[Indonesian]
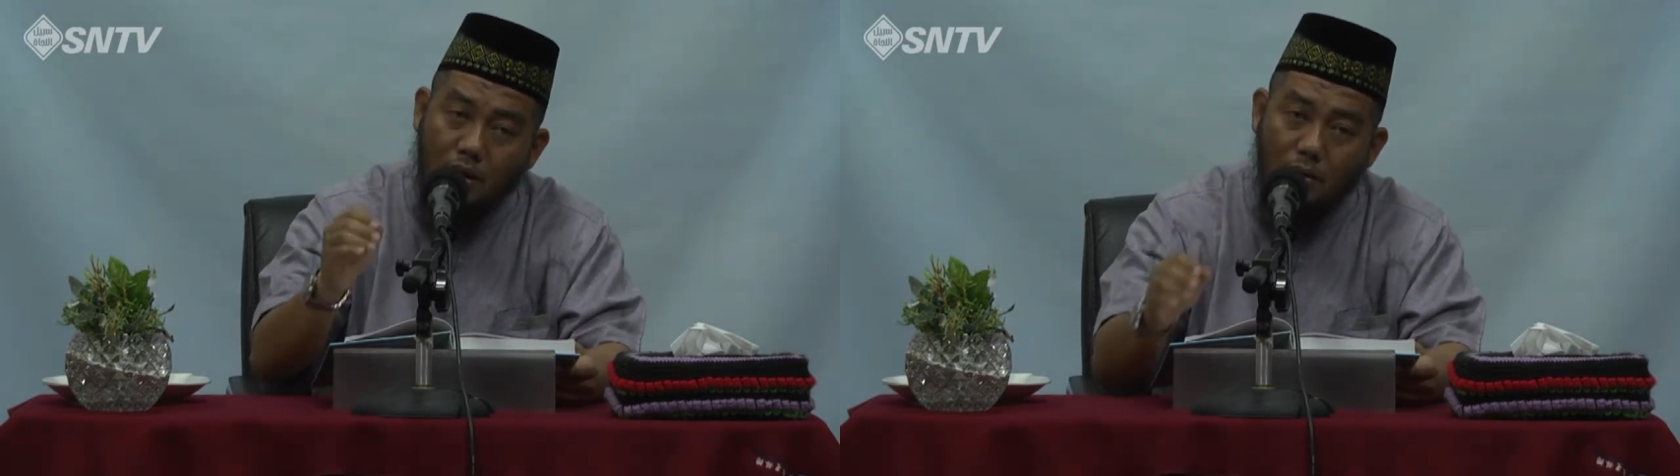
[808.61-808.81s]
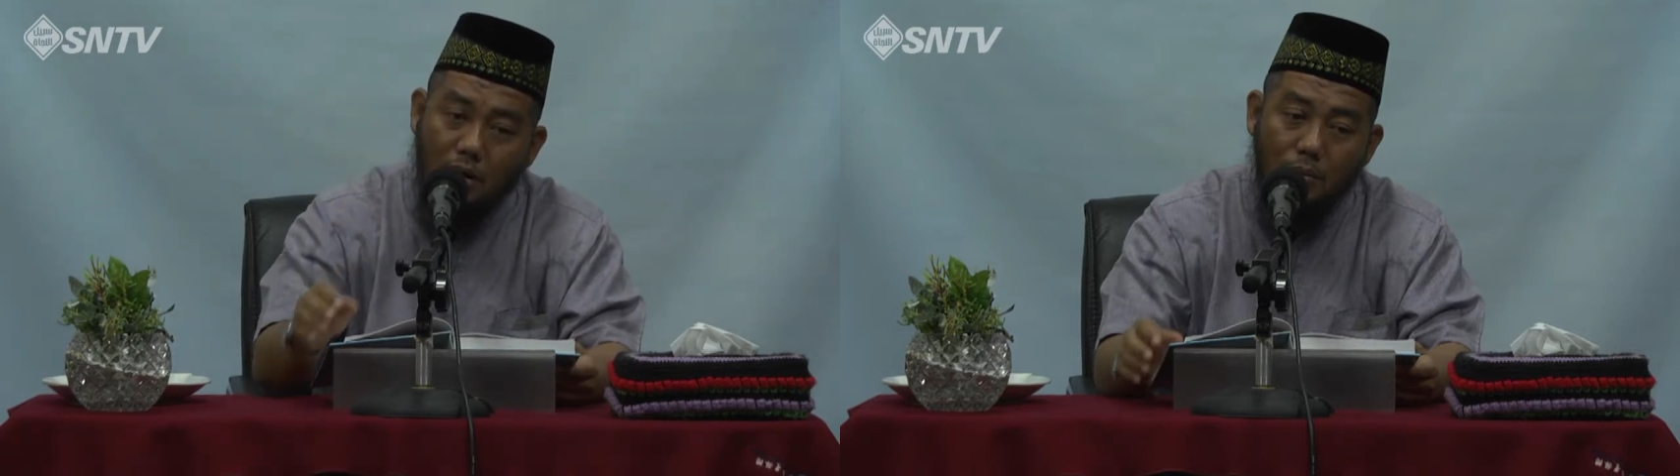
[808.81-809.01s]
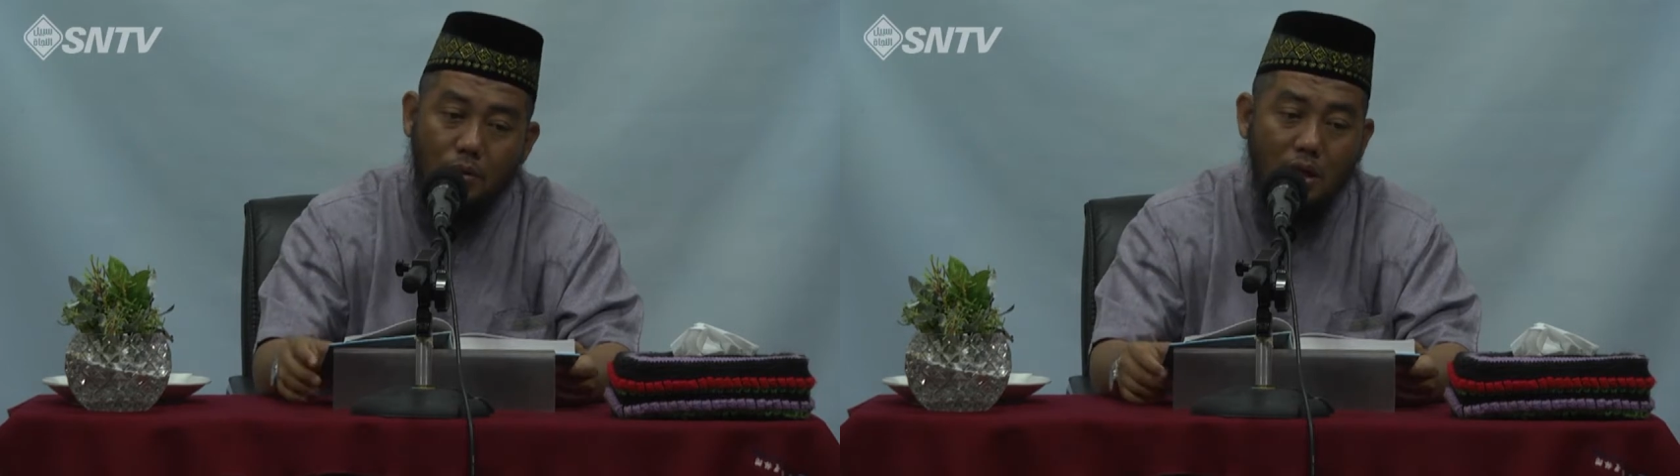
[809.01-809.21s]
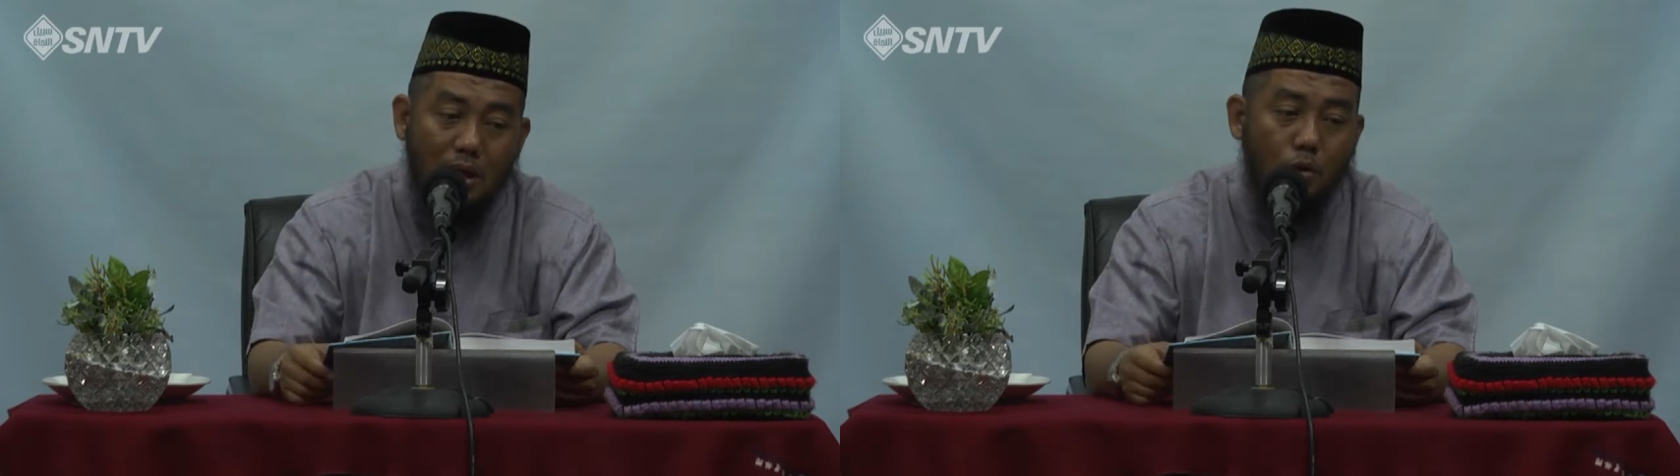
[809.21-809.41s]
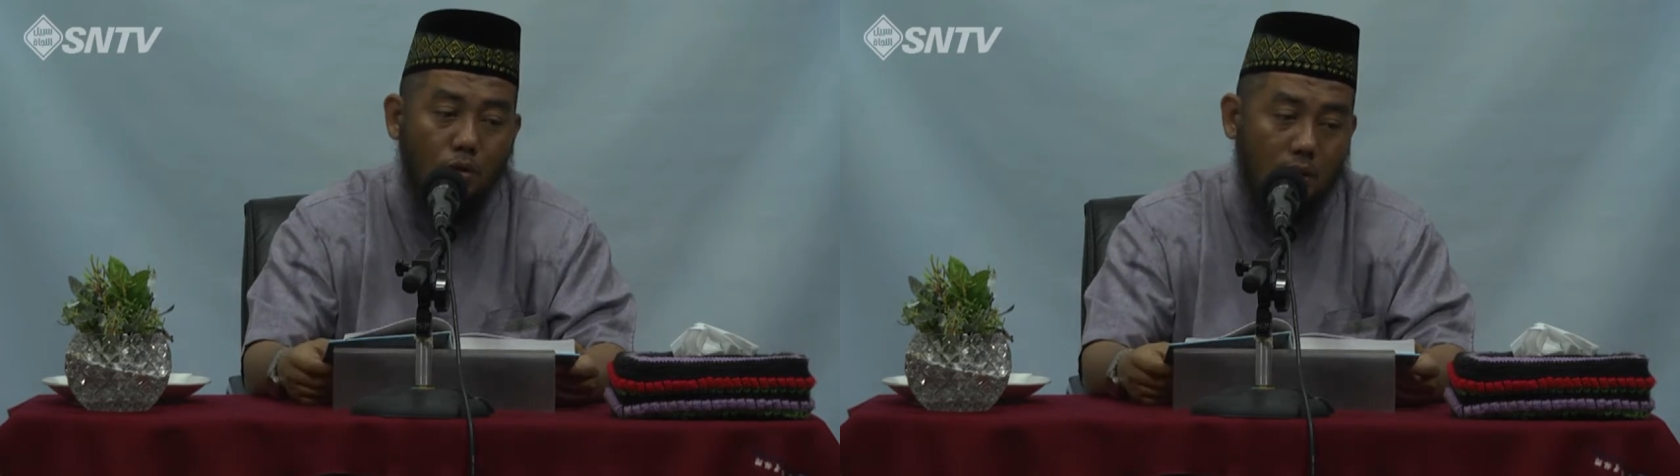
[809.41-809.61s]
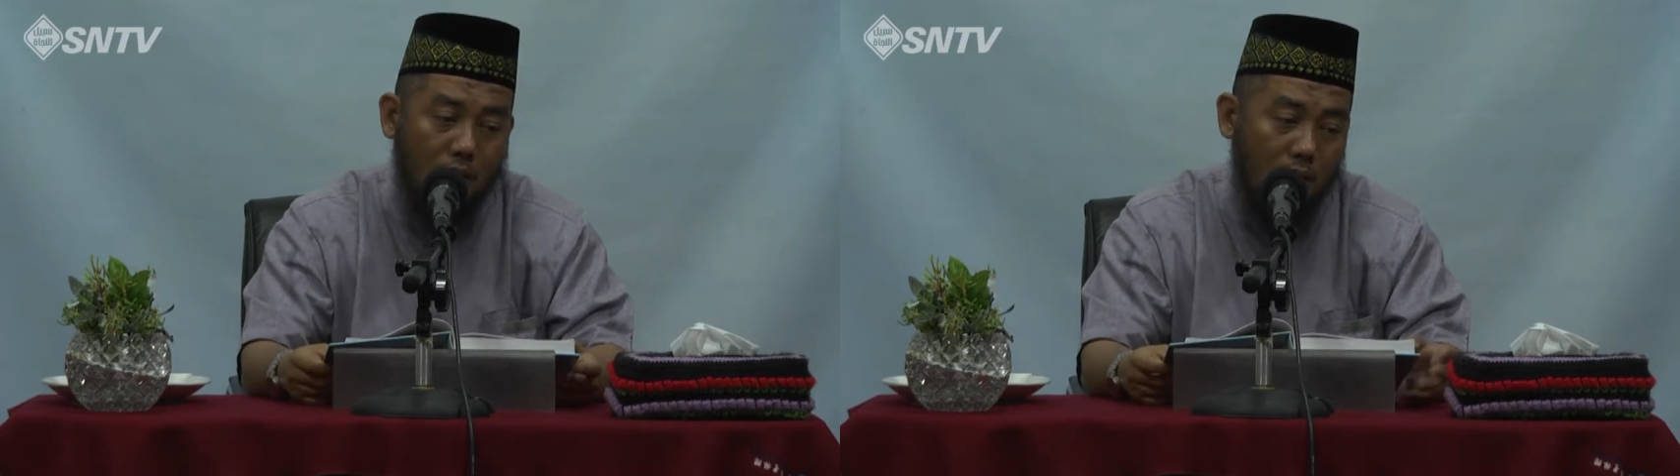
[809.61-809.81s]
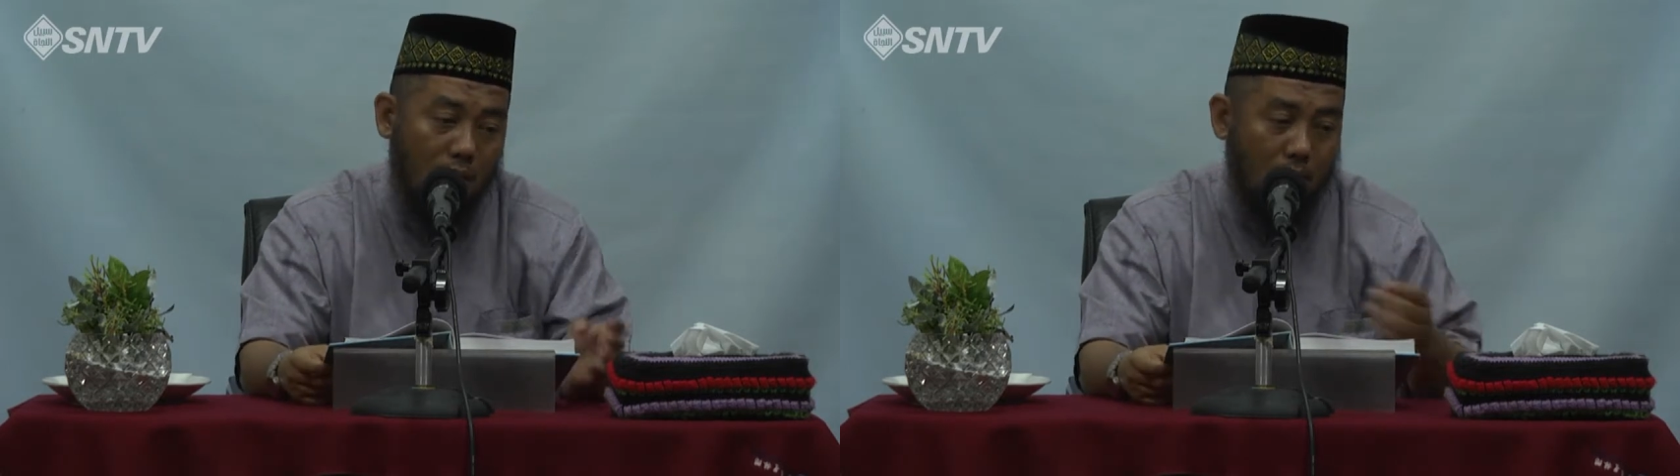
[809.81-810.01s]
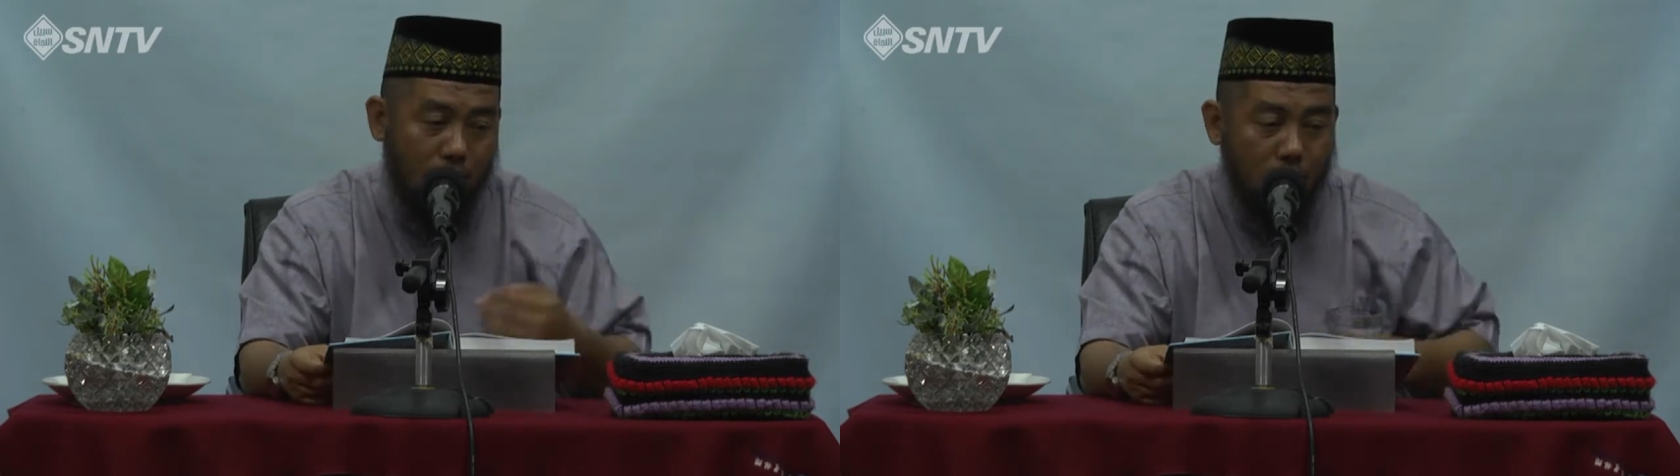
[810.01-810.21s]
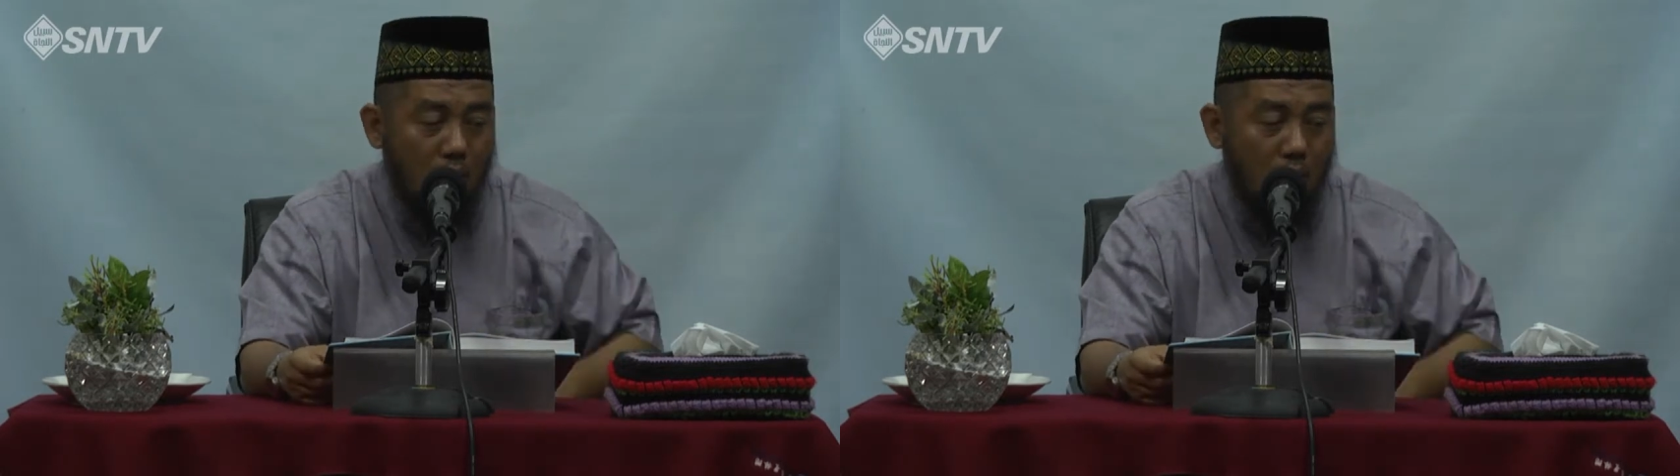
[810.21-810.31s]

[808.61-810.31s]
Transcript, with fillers: kepada kami ilmu tentangnya.